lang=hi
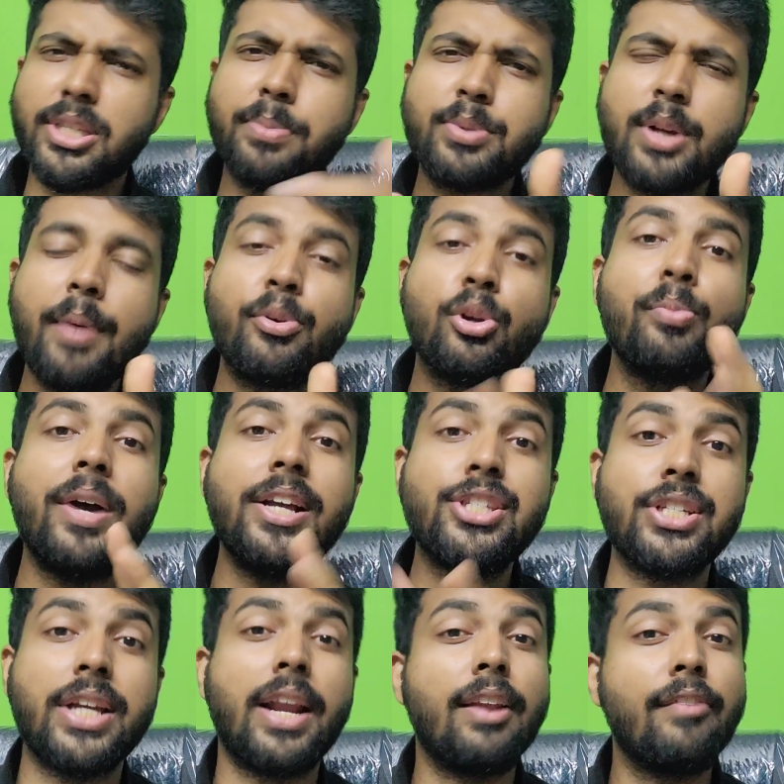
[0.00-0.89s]
Subscribe to
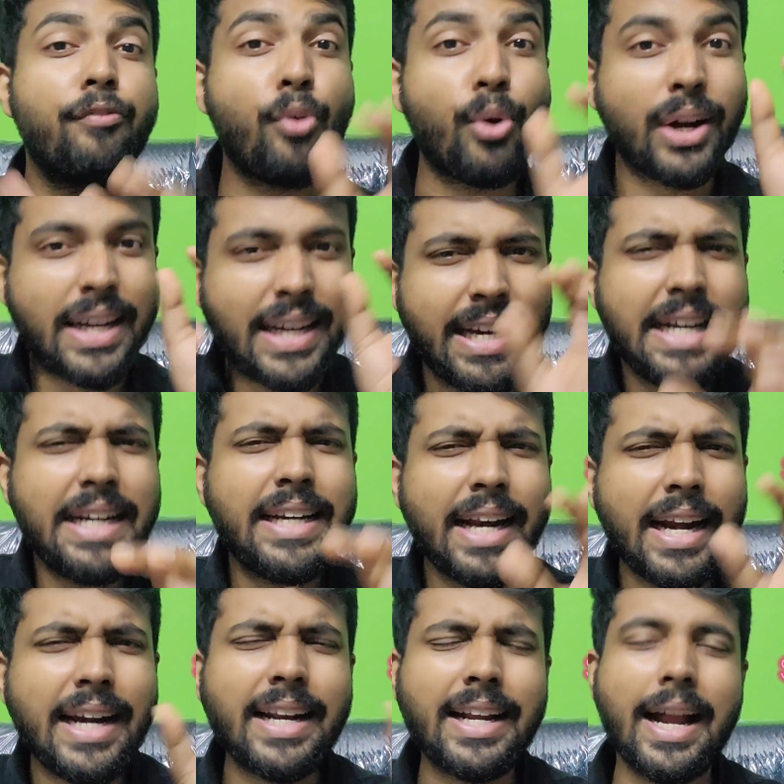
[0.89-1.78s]
my channel for
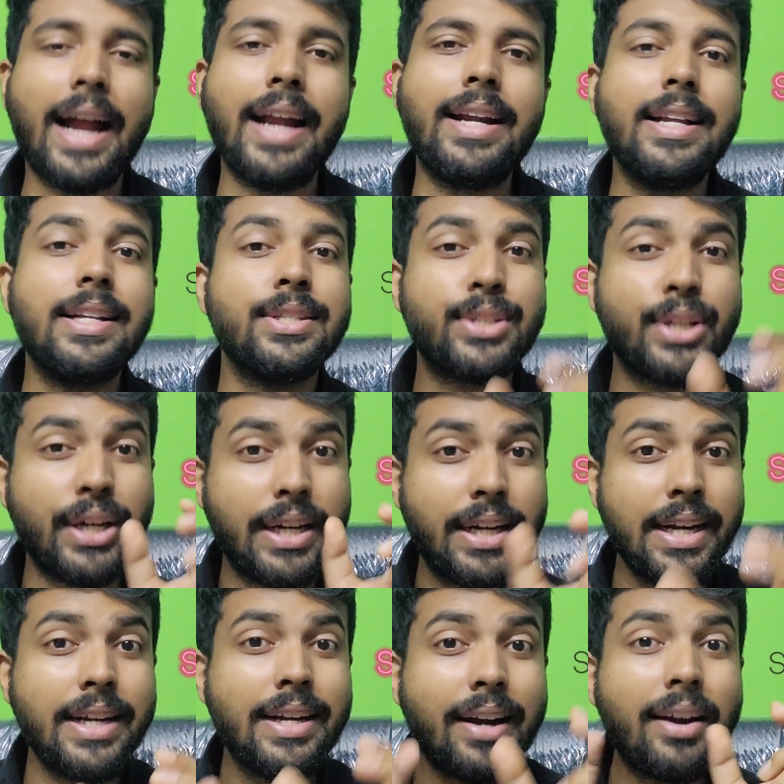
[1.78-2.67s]
detailed guidance
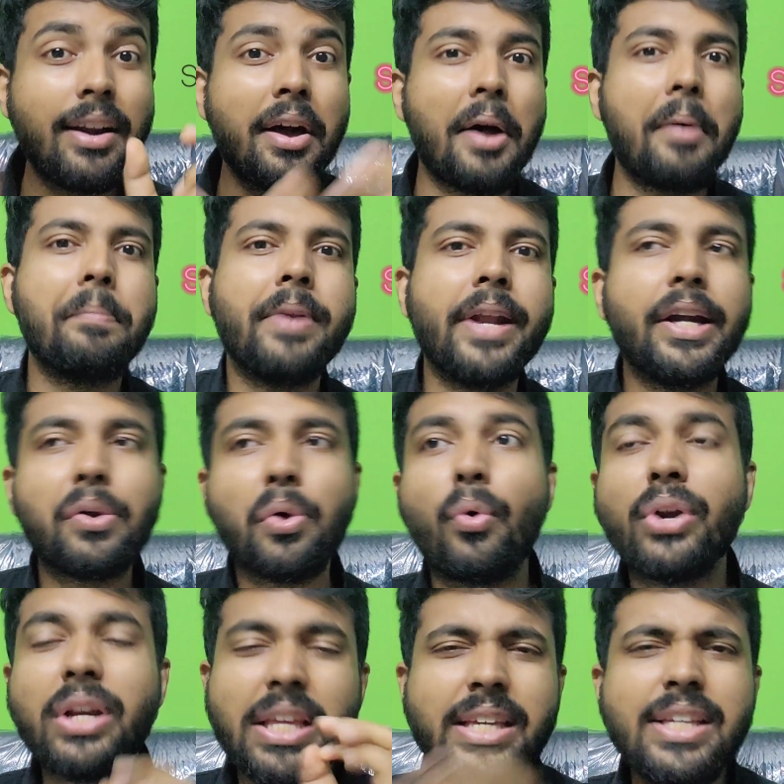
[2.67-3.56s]
and detailed update
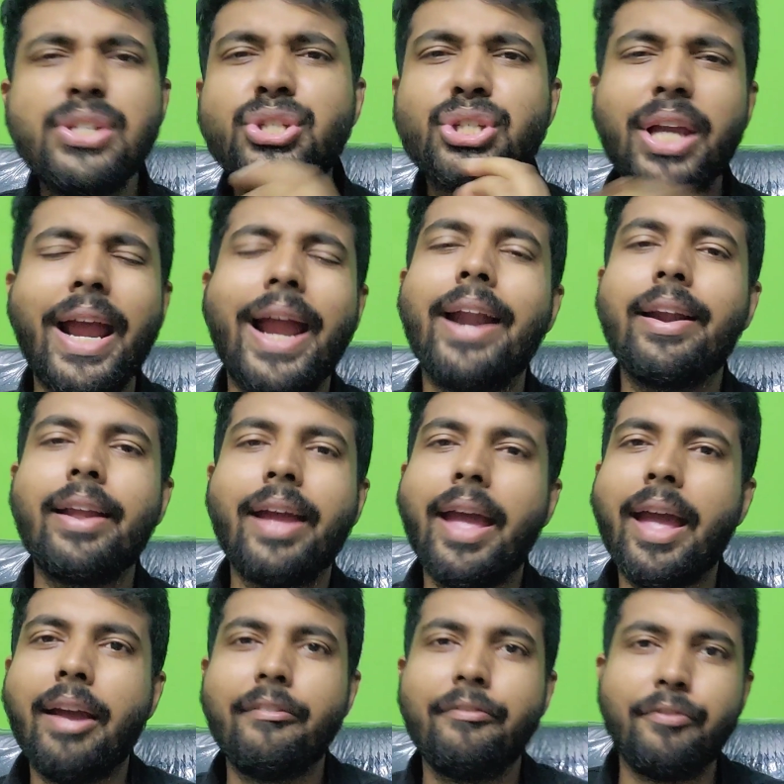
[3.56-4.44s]
on each and
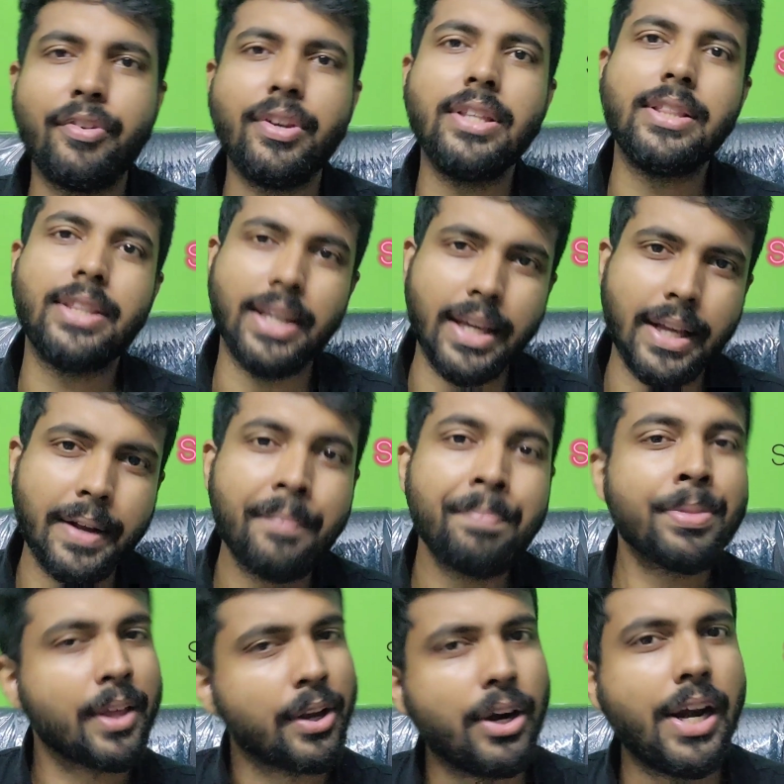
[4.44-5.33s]

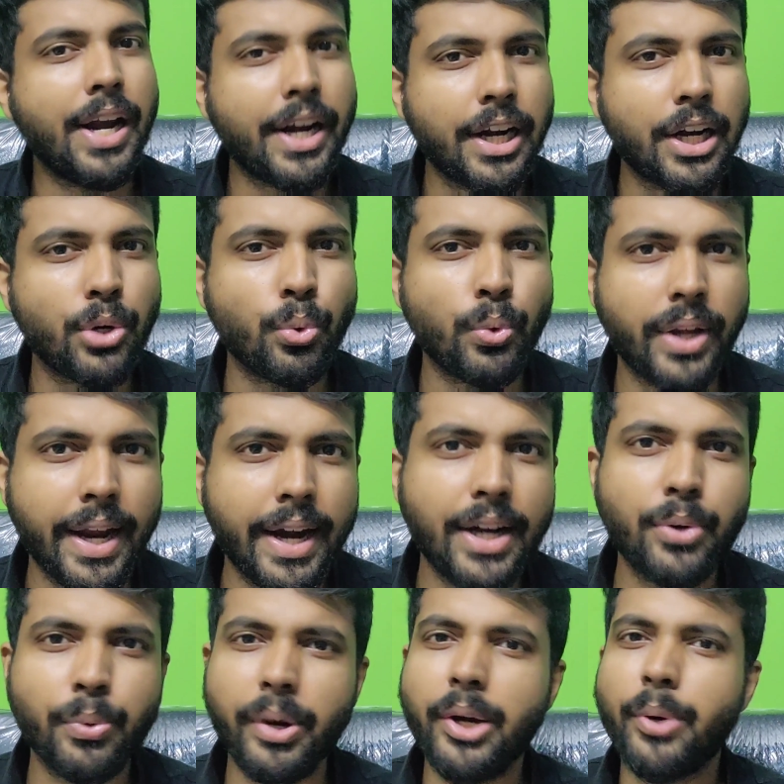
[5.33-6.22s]
everything related to
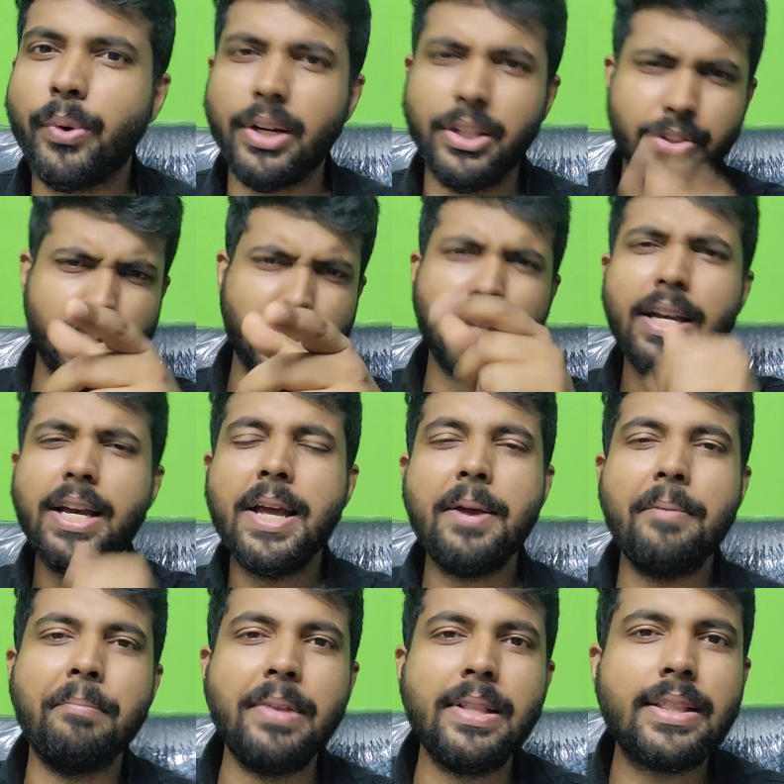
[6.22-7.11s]
gate 2023 milte
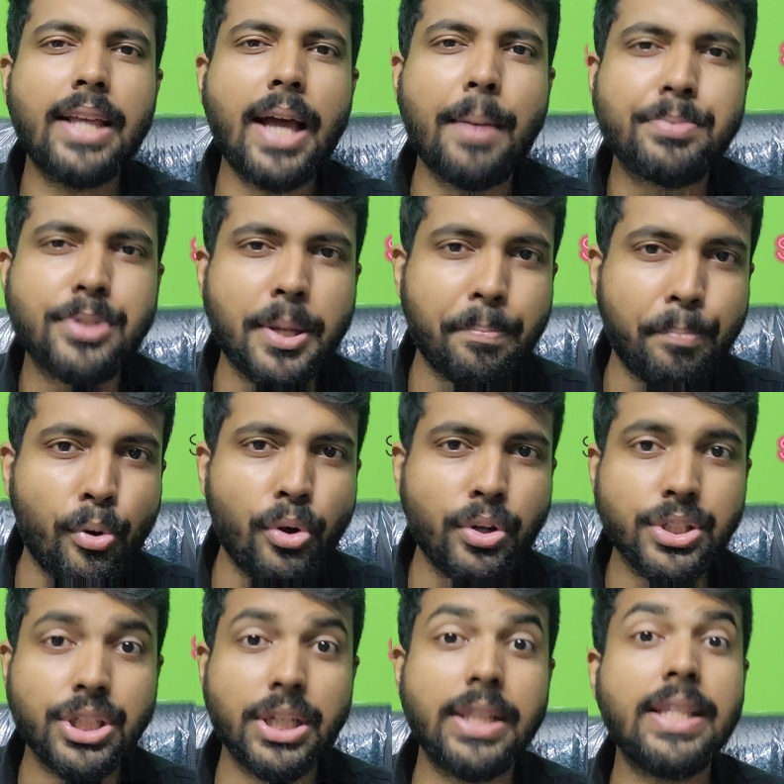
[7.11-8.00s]
hain मिलते हैं आपसे
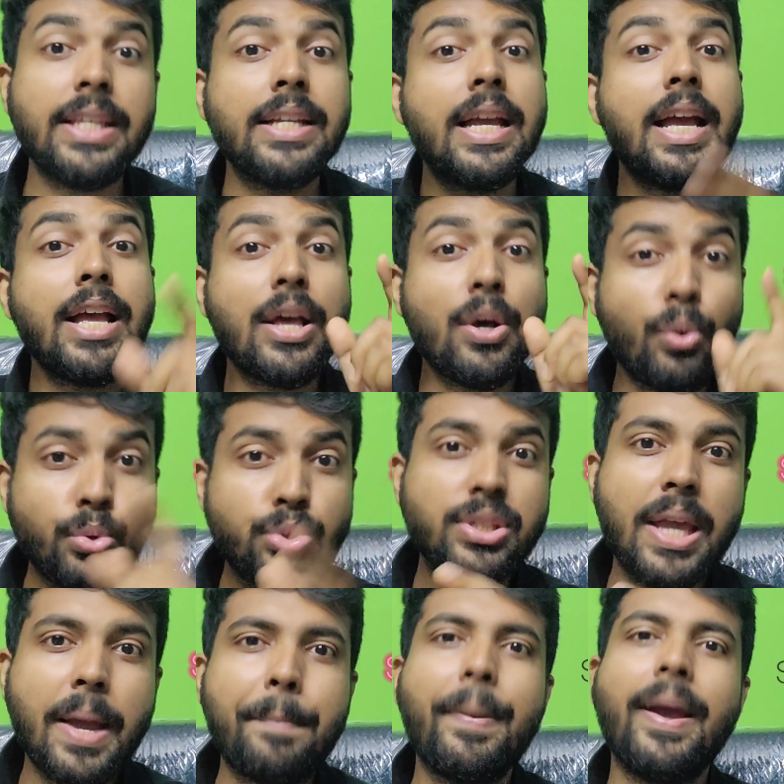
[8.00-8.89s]
बहुत जल्दी
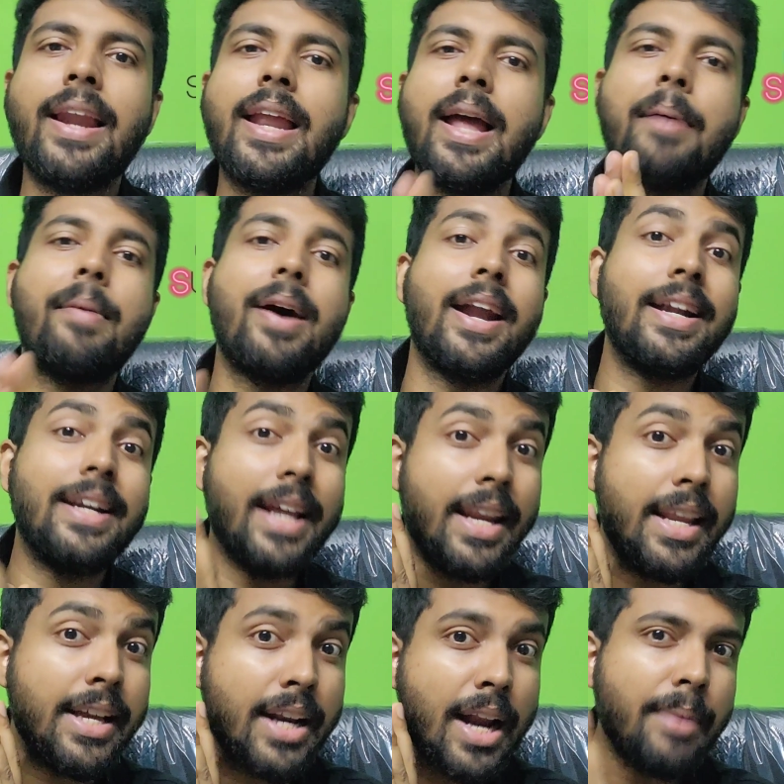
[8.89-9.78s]
उसके पहले हमारे
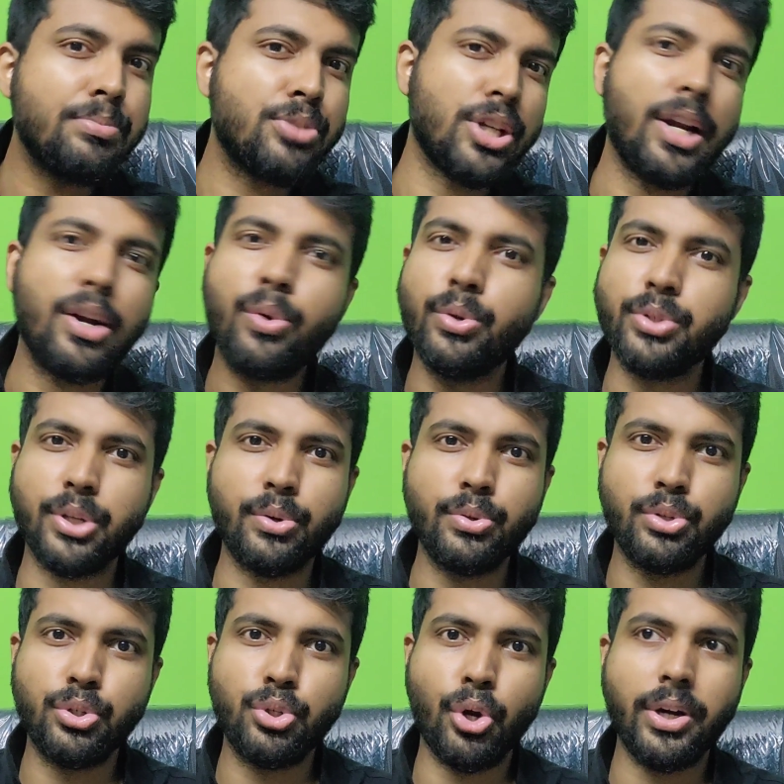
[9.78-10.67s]
टेलीग्राम चैनल को
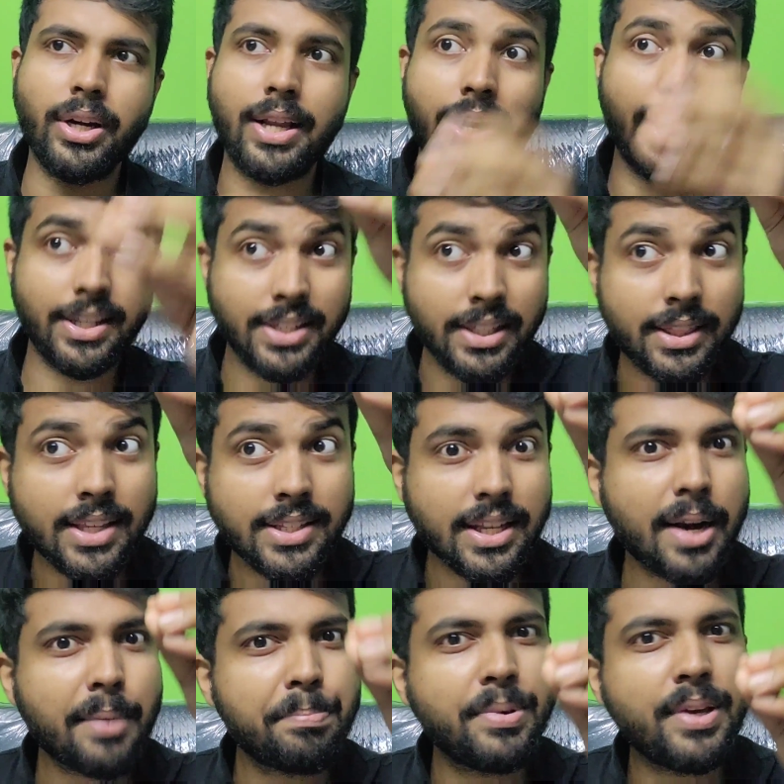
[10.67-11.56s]
जरूर से ज्वाइन jitne
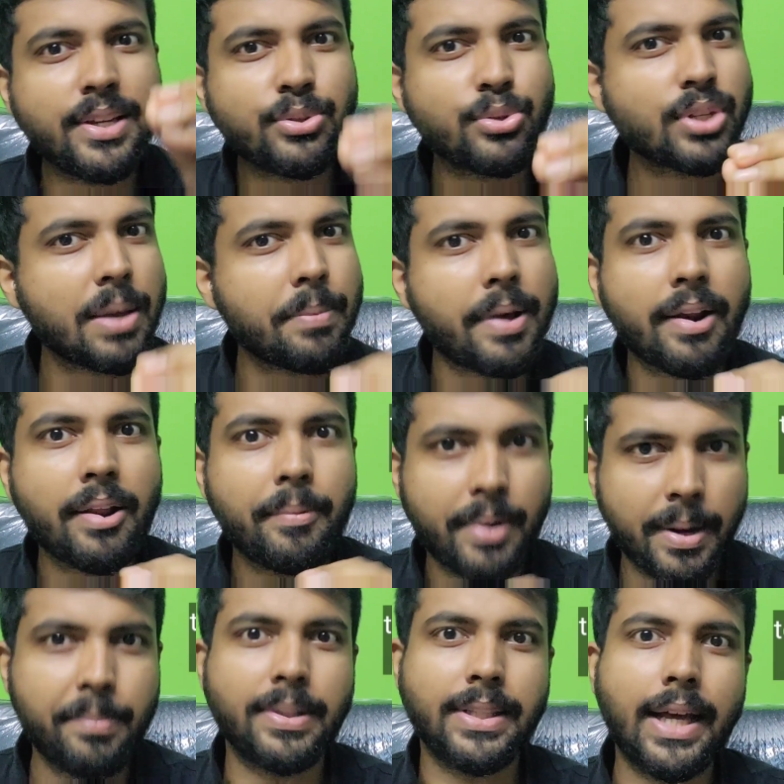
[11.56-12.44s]
sare सारे पीएस bare
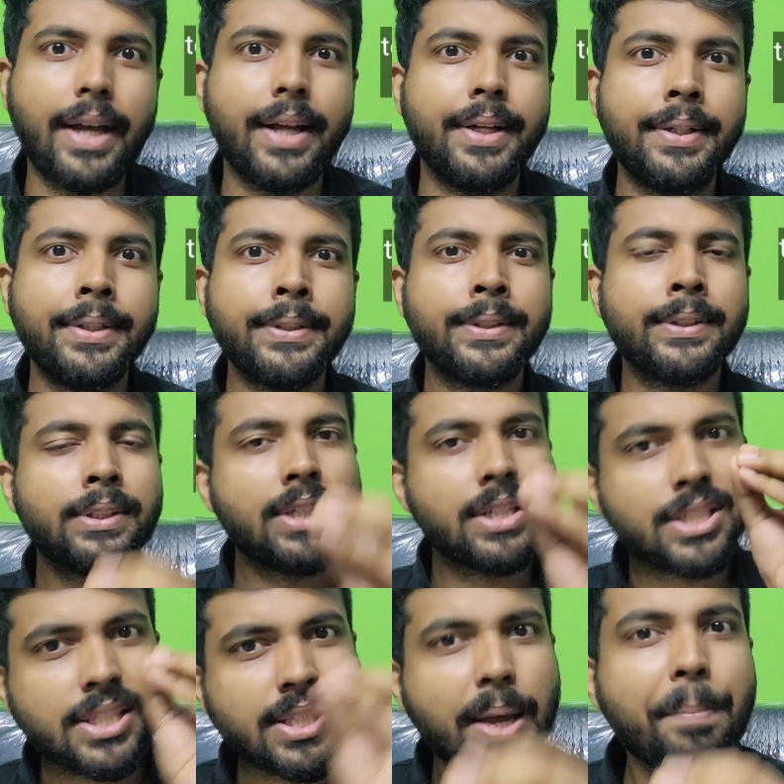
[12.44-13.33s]
mein maine bataya
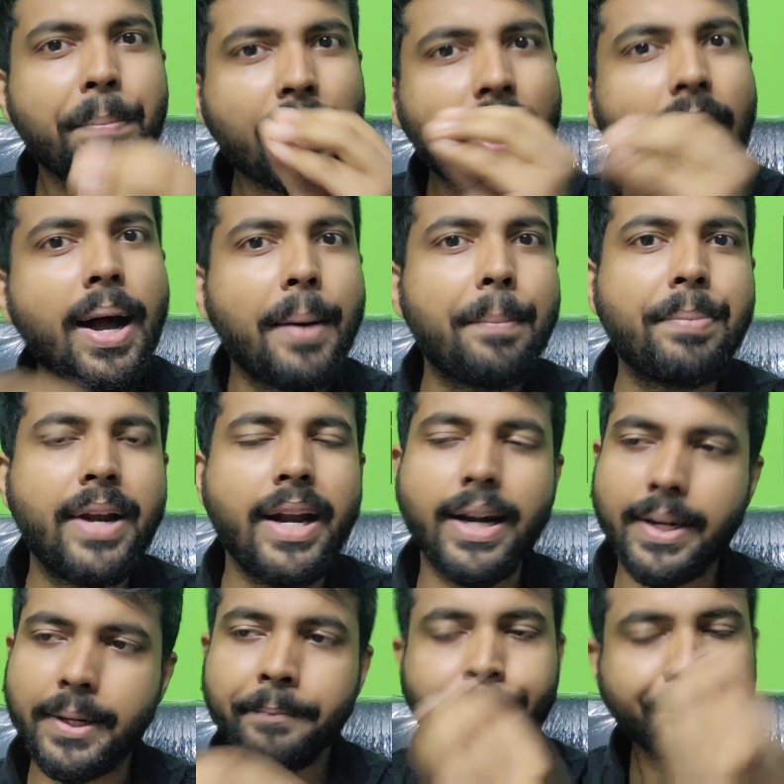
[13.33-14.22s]
sab ka
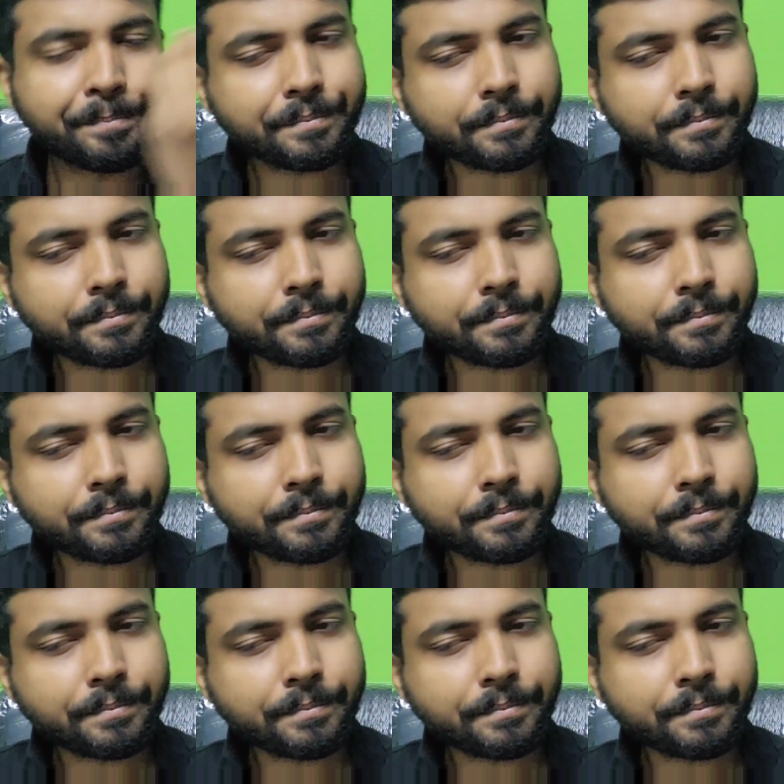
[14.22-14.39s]
update